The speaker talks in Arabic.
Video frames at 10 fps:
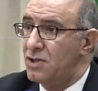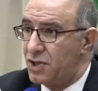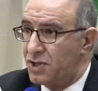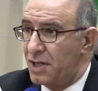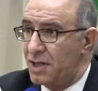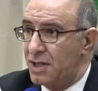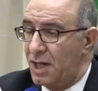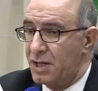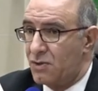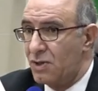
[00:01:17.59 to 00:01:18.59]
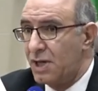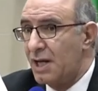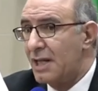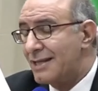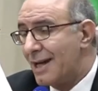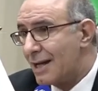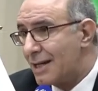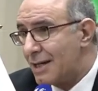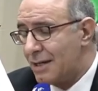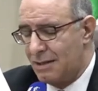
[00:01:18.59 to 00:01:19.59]
جدا يعني كنا
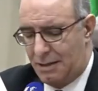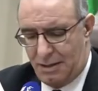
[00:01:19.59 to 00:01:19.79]
نلتقي